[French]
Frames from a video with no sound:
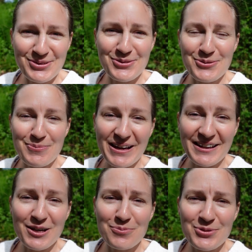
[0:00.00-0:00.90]
Super.
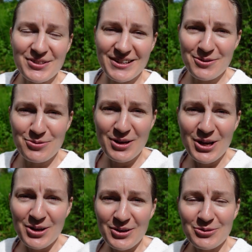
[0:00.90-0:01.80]
Et en plus, on a eu
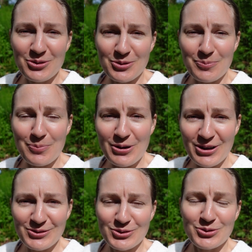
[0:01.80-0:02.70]
une
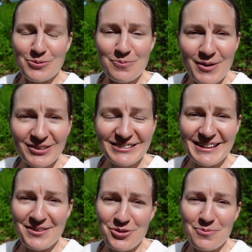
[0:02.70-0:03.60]
plante de menthe
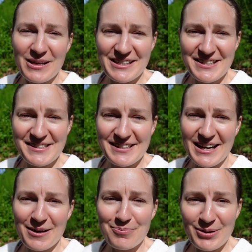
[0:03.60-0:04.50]
et de mélisse
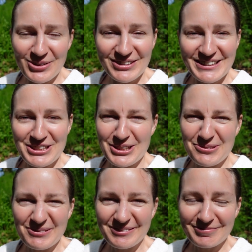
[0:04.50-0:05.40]
à planter chez
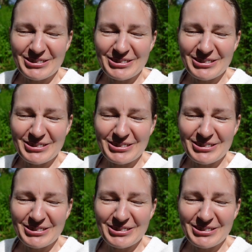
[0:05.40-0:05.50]
nous.